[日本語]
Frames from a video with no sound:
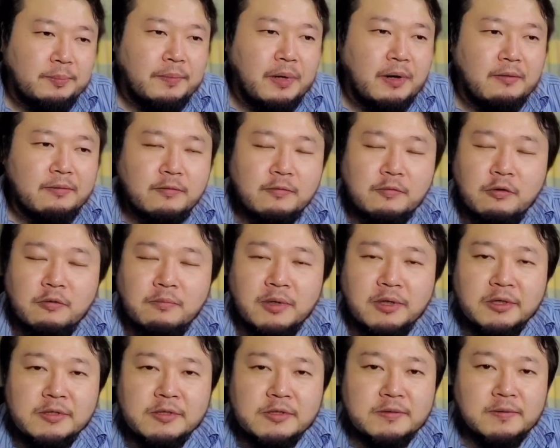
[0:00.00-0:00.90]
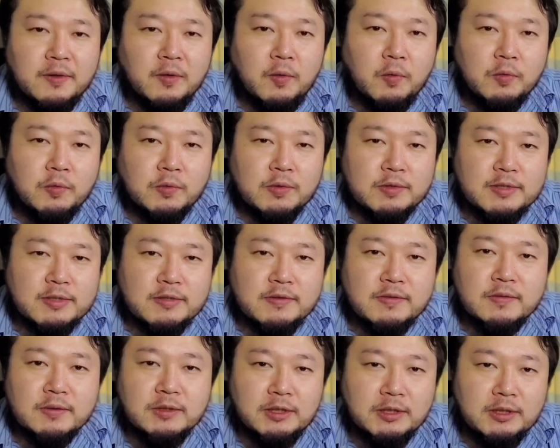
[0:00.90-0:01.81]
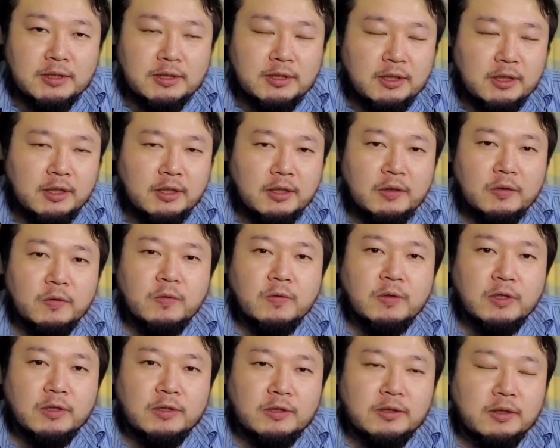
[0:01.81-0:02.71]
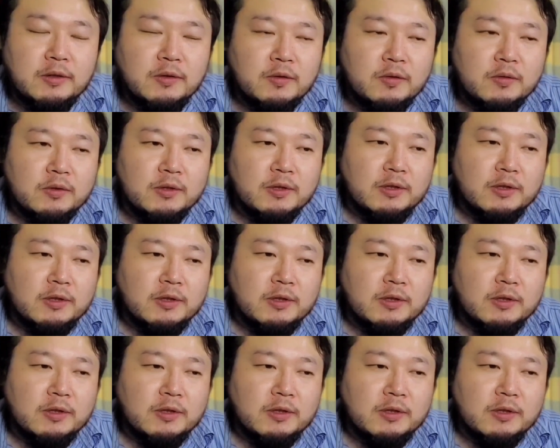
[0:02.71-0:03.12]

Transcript: パフォーマンスは落とさずに軽量化っていう、